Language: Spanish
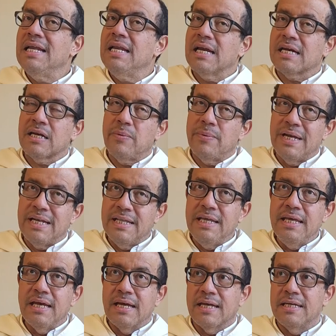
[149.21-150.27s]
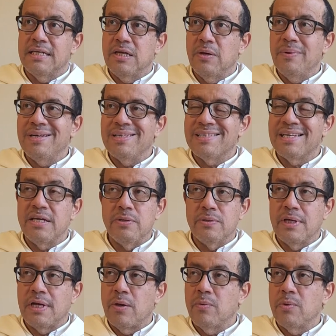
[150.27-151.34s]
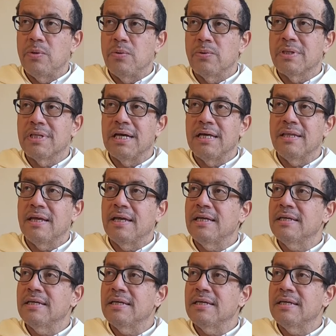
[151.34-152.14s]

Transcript: Y la rebeldía que lleva el sello de la voluntad